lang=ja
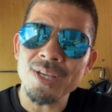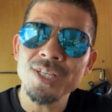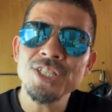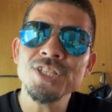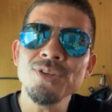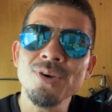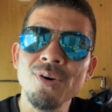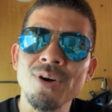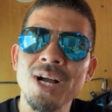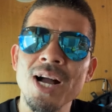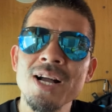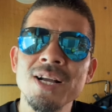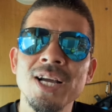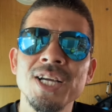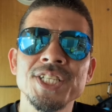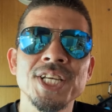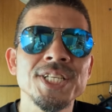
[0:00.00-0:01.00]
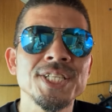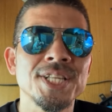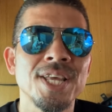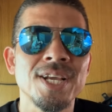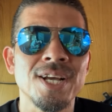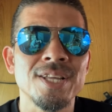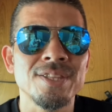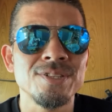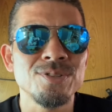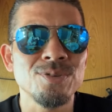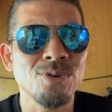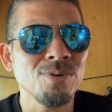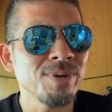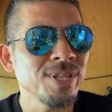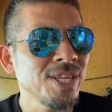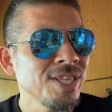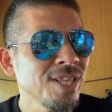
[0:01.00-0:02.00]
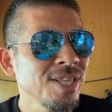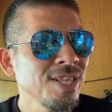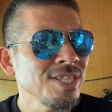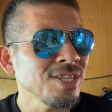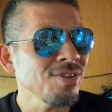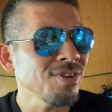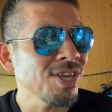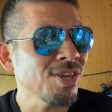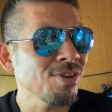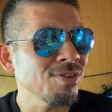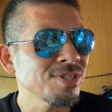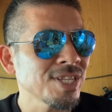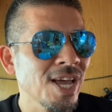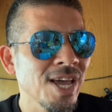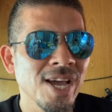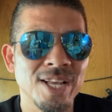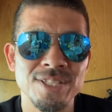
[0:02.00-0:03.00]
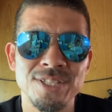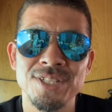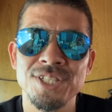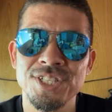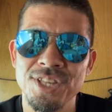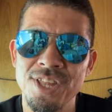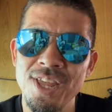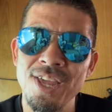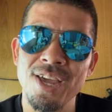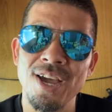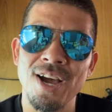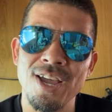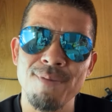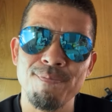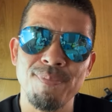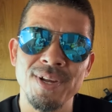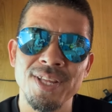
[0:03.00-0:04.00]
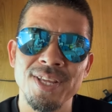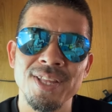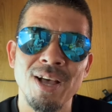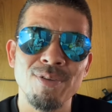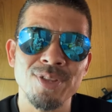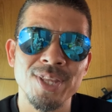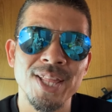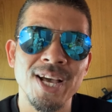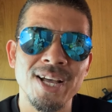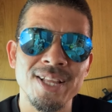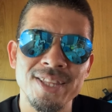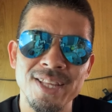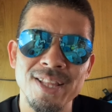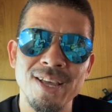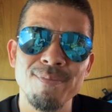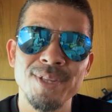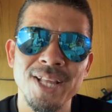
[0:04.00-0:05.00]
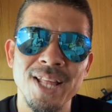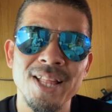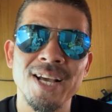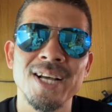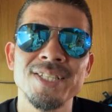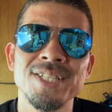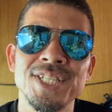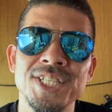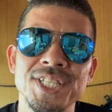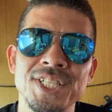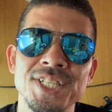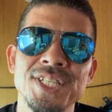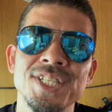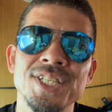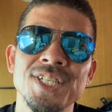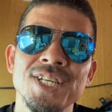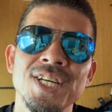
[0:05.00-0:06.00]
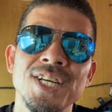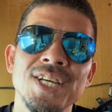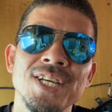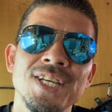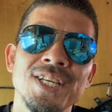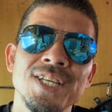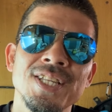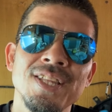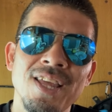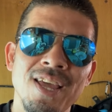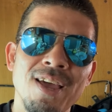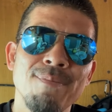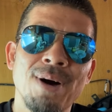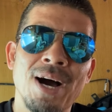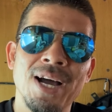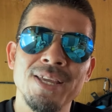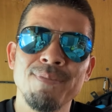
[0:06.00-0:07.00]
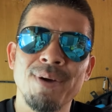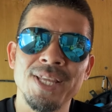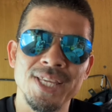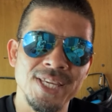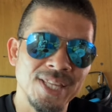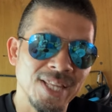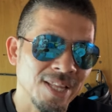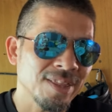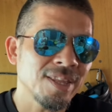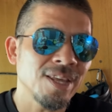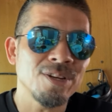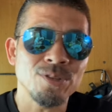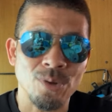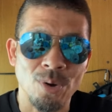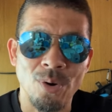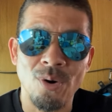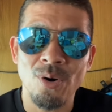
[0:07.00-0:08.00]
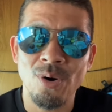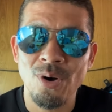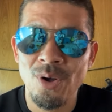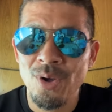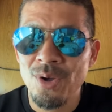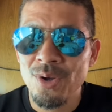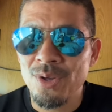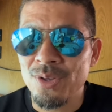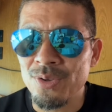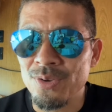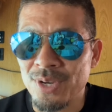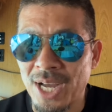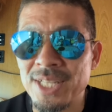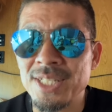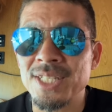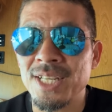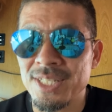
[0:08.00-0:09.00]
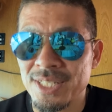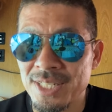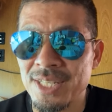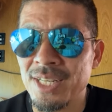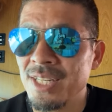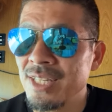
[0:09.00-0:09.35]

一度寛解したんじゃないかっていうところまで行ったんですけど、結局再発して、あ、やっぱり治ってなかったな、みたいな感じで、まあ今に至っているという感じです。